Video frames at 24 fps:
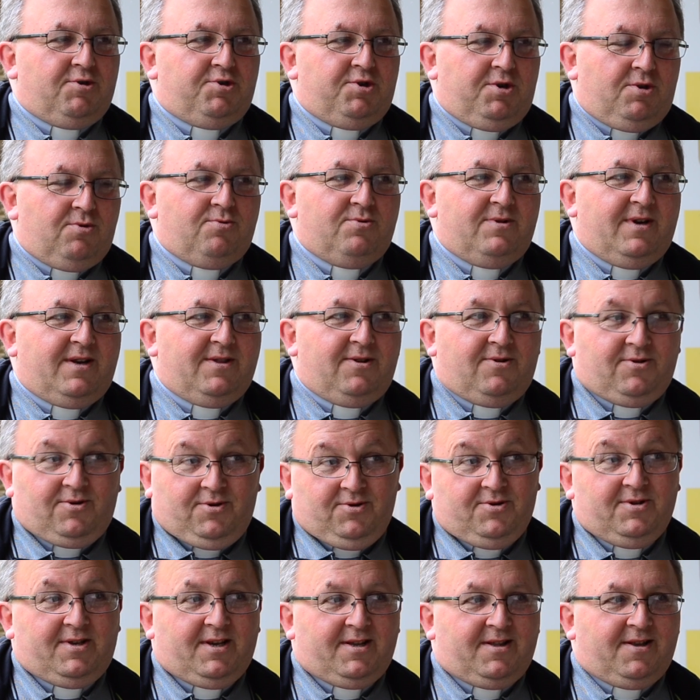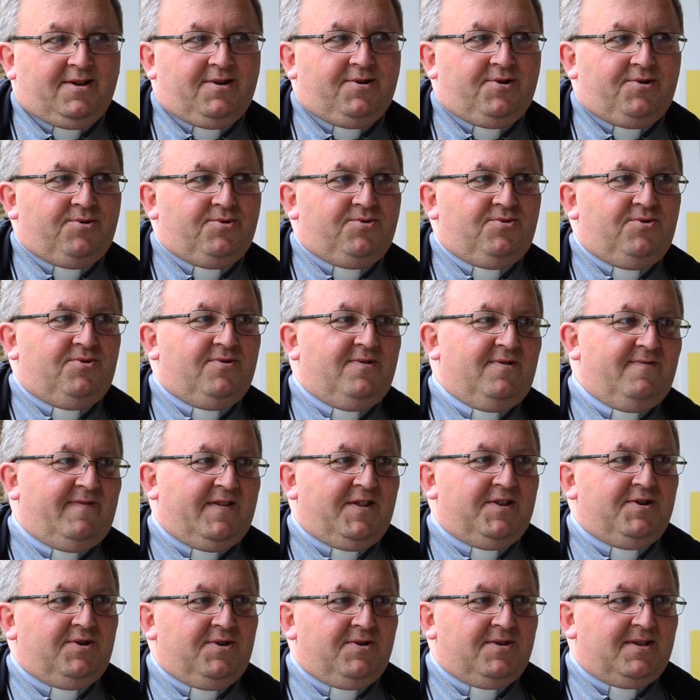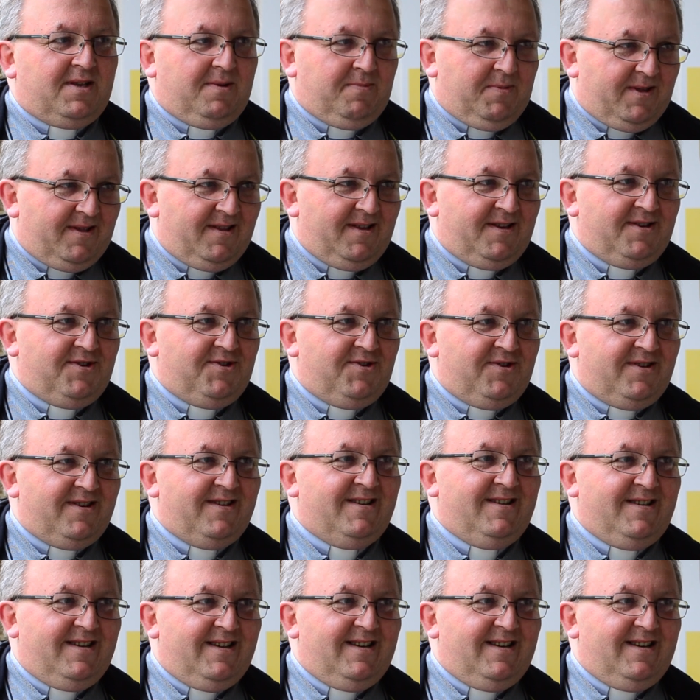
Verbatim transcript: się uda do końca tego roku 2015